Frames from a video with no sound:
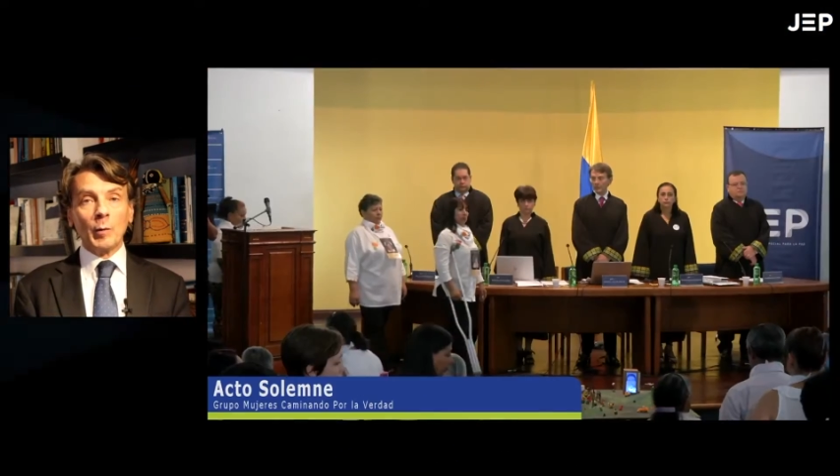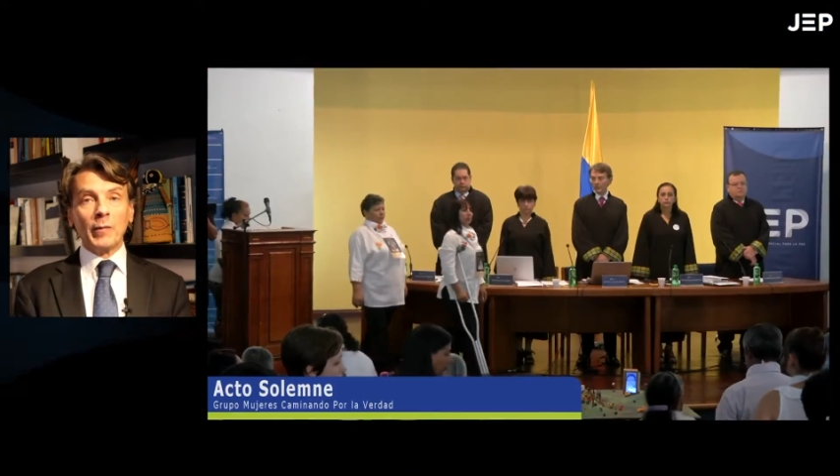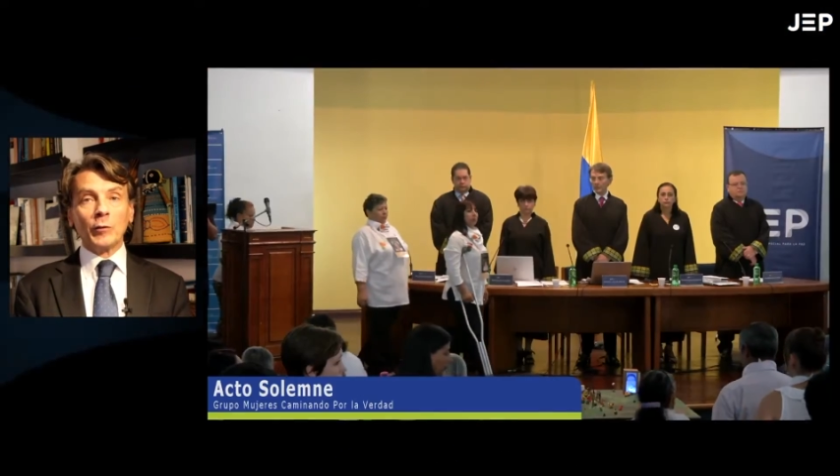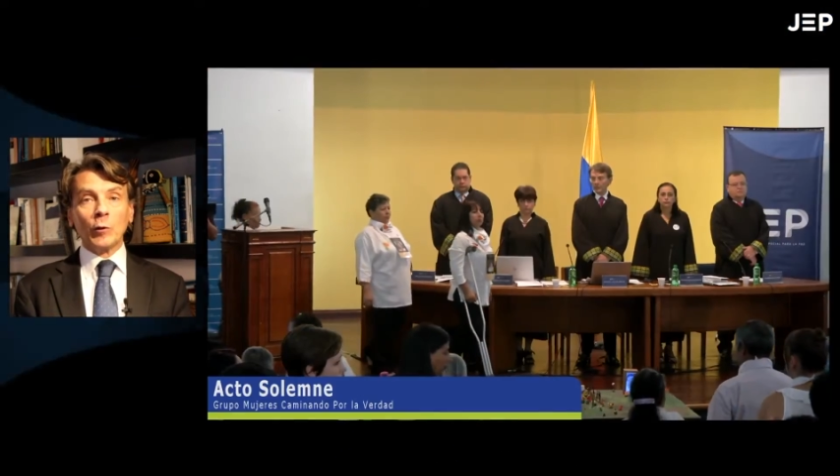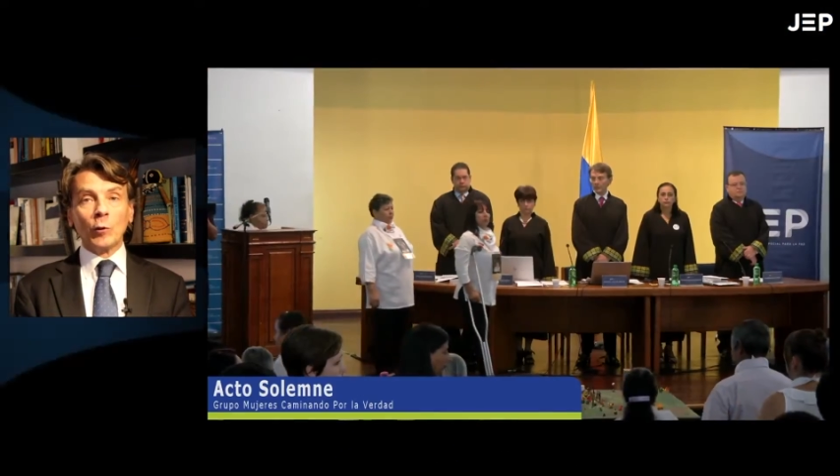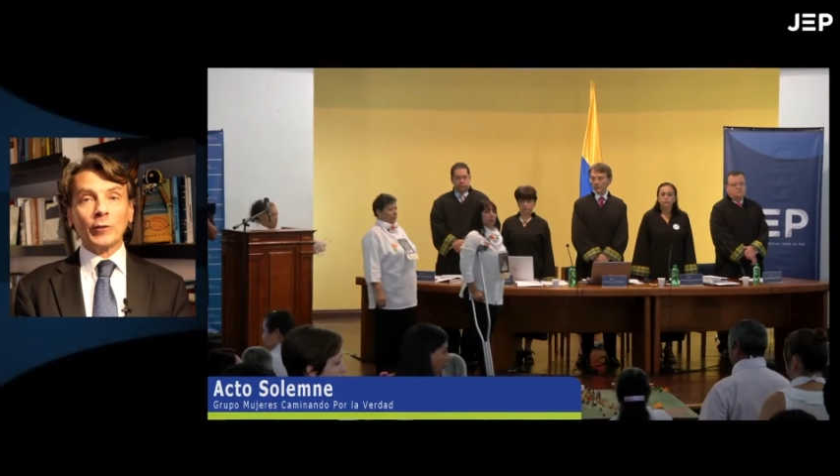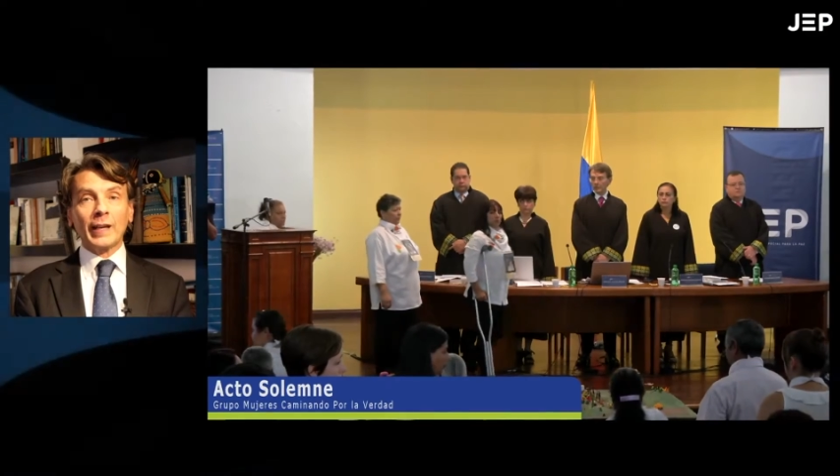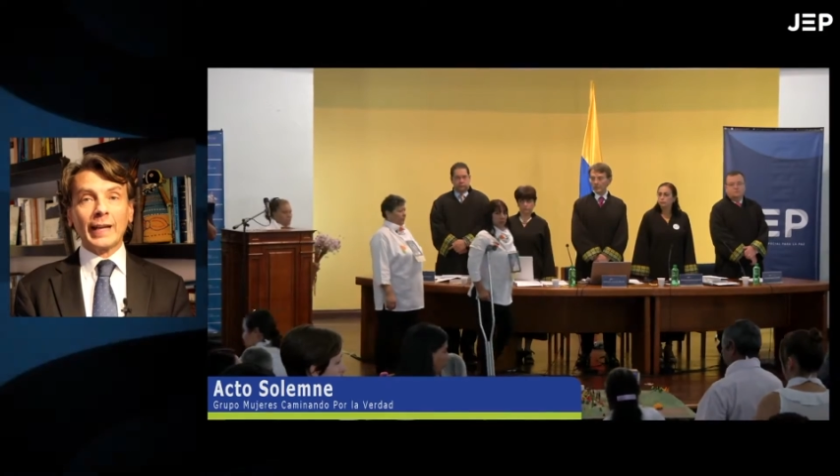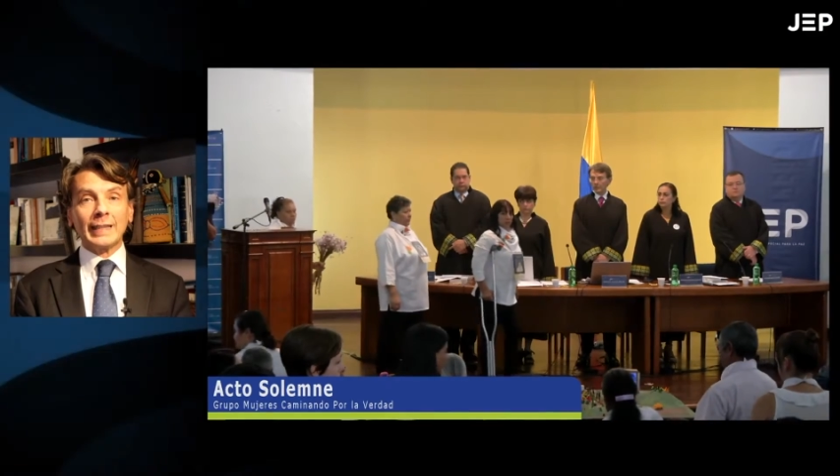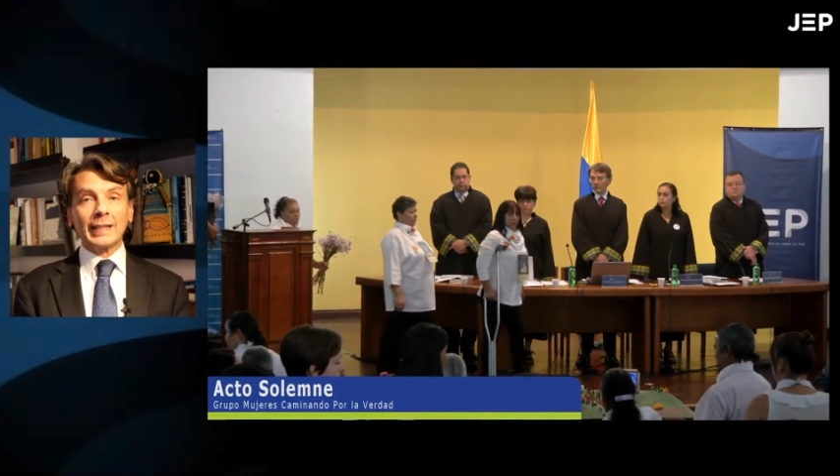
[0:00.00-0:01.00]
mencionó
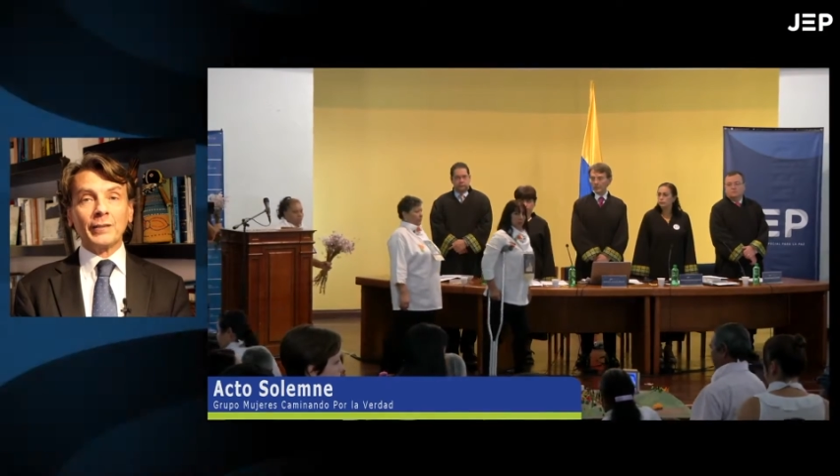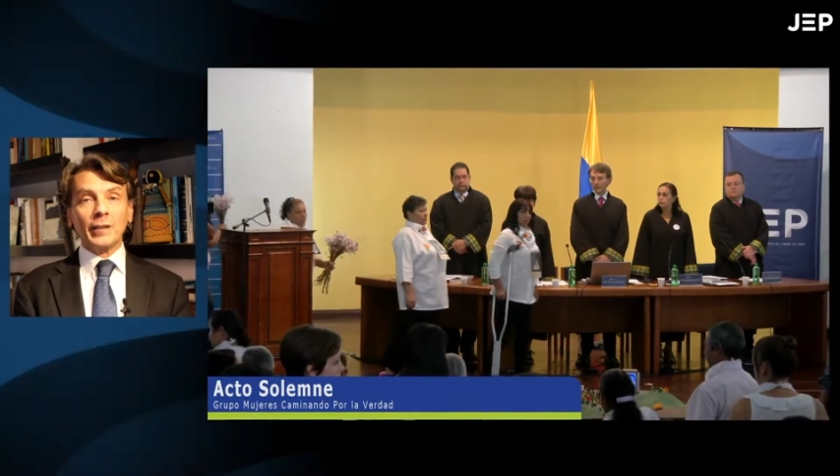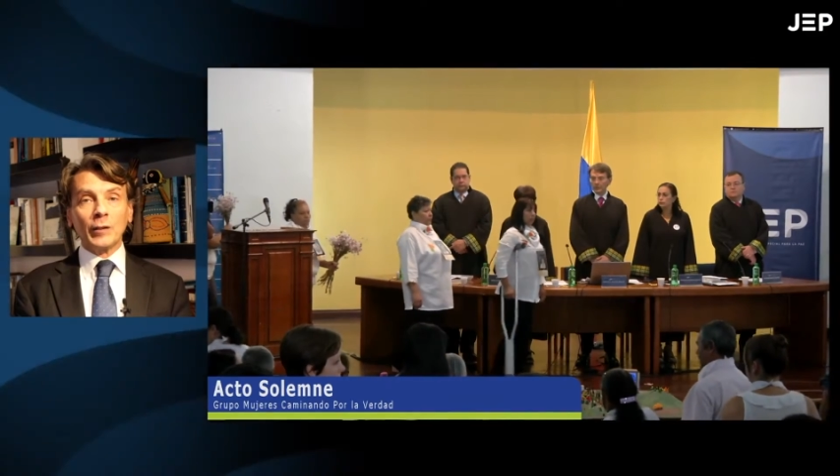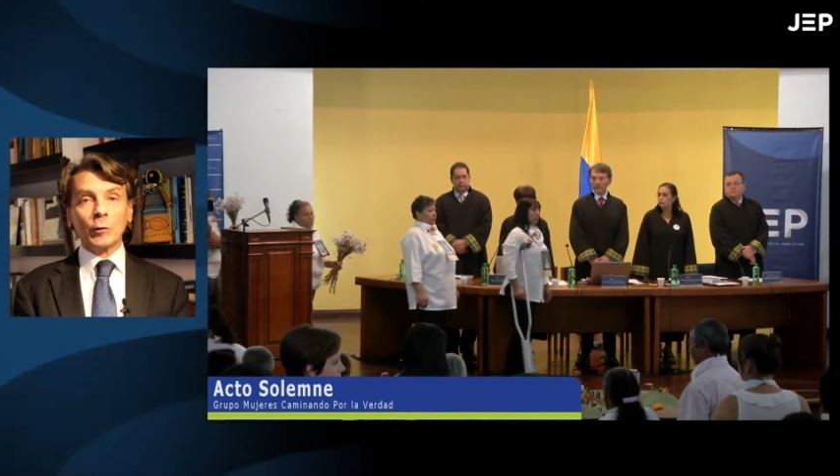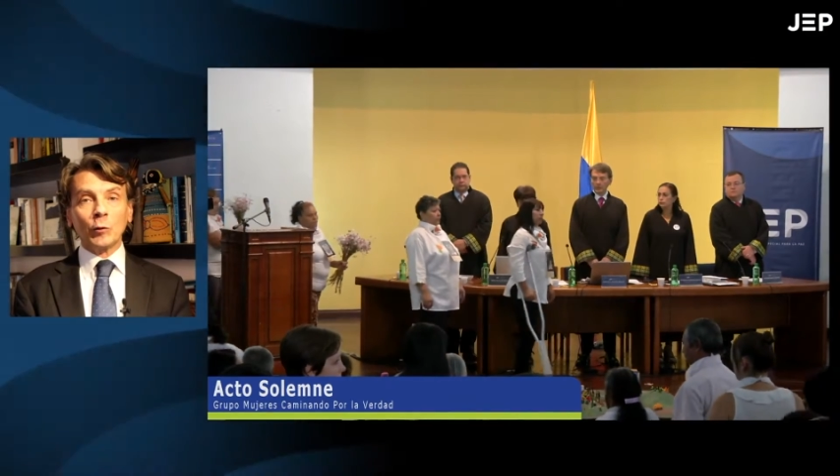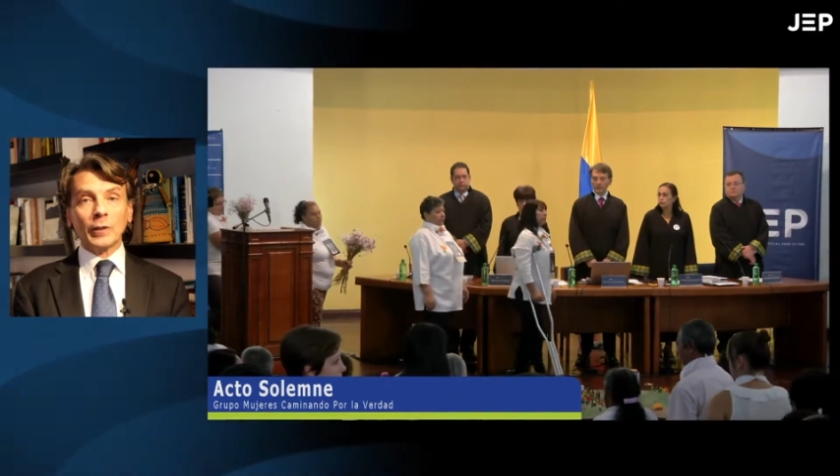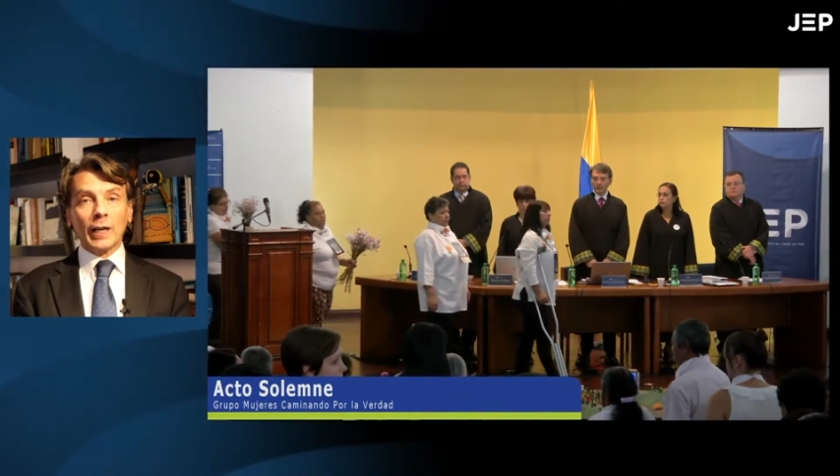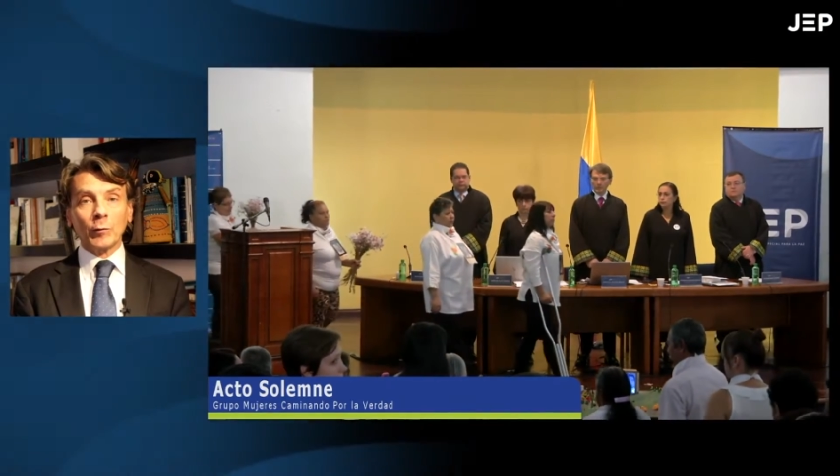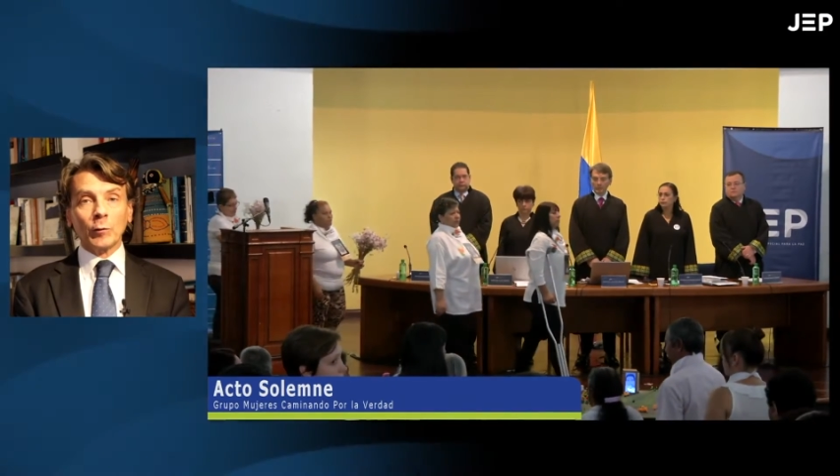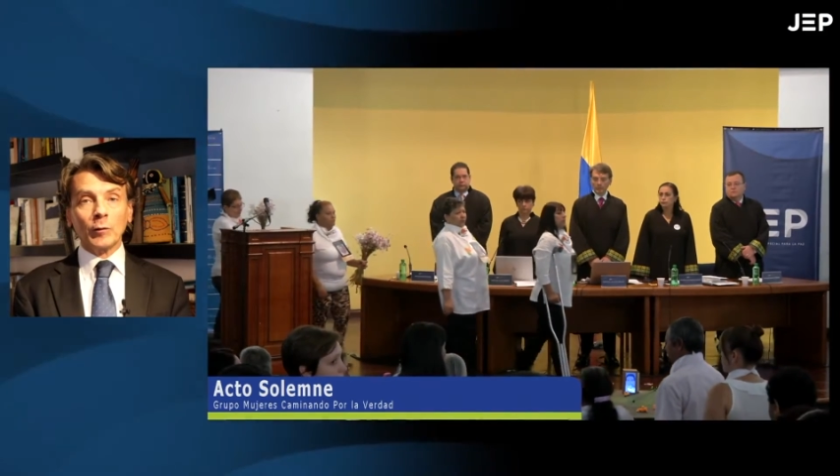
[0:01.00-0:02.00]
cerca de 300
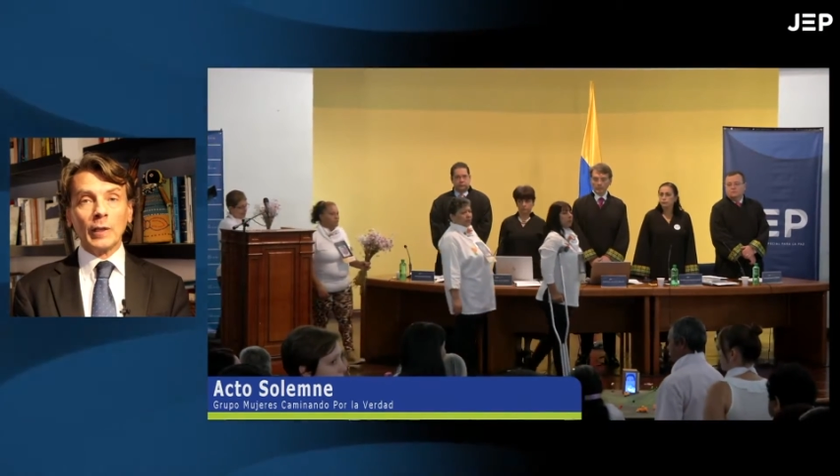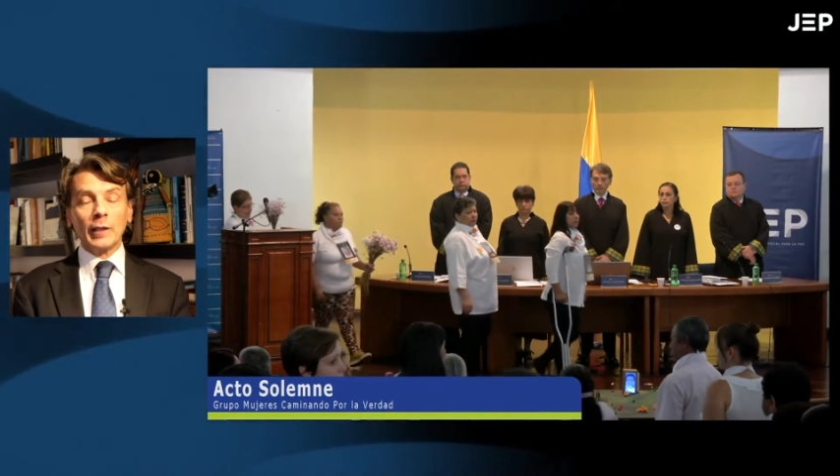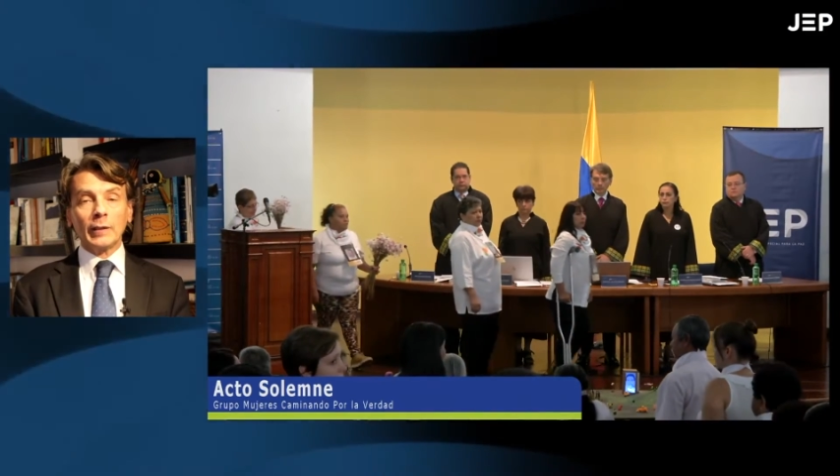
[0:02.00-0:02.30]
casos